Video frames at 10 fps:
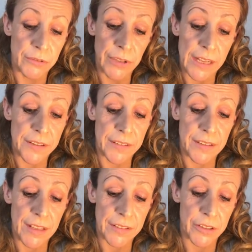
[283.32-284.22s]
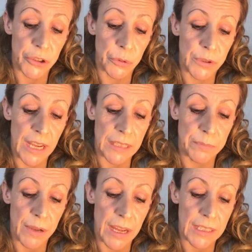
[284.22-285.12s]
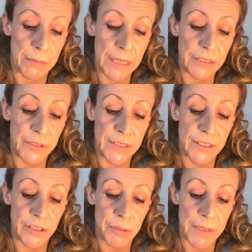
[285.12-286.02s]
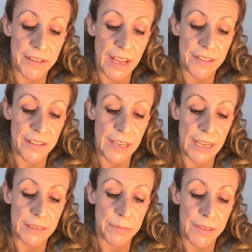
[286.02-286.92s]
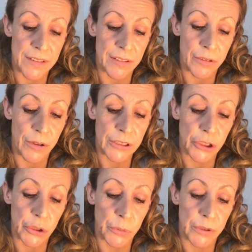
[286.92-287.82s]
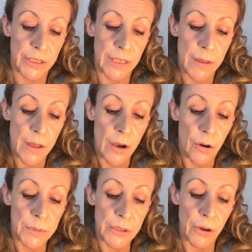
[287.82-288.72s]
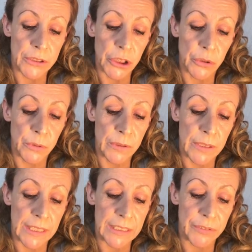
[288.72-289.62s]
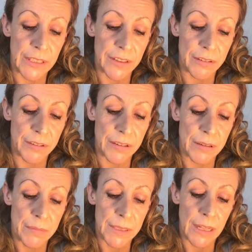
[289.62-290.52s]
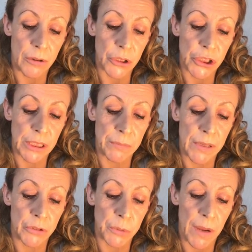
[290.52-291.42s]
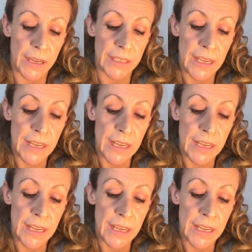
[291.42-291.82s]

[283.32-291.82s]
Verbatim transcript: und als die sechste Stunde anbrach, kam eine Finsternis über das ganze Land bis zur neunten Stunde. Und die neunte Stunde rief Jesus mit lauter Stimme und sprach,